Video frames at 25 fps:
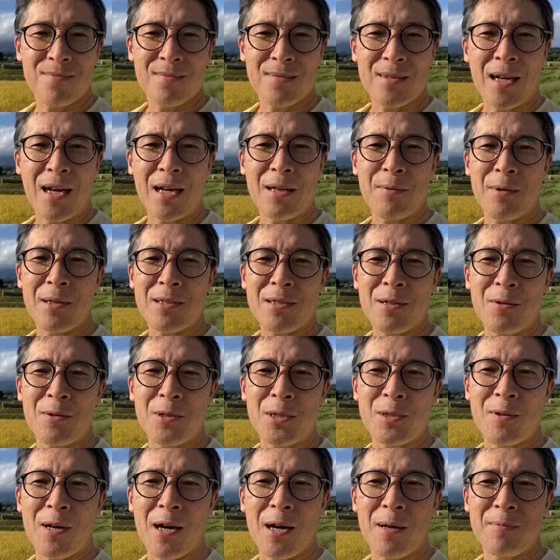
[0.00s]
はい、皆さんこん
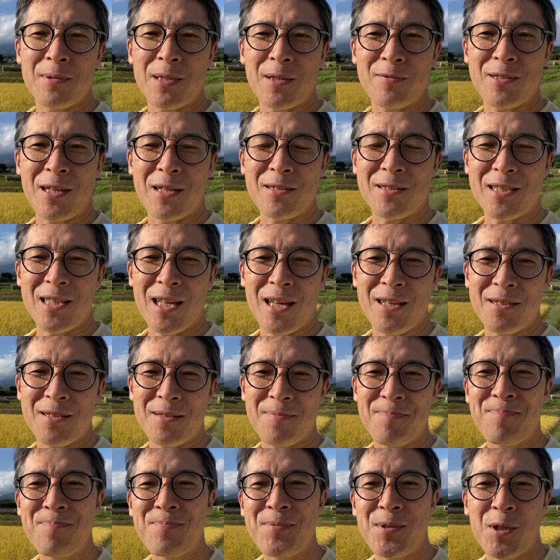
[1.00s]
にちは。シェフのあつきで
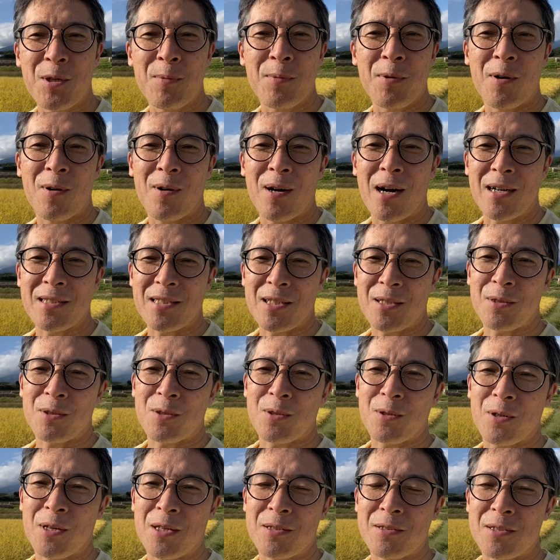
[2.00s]
す。今日も
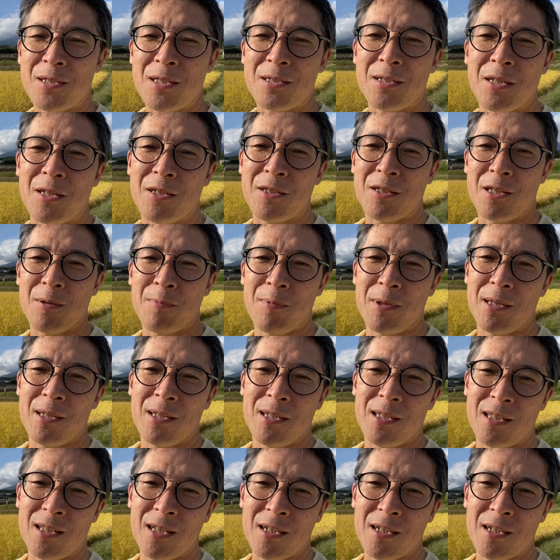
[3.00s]
アシェットやつかたけ TV、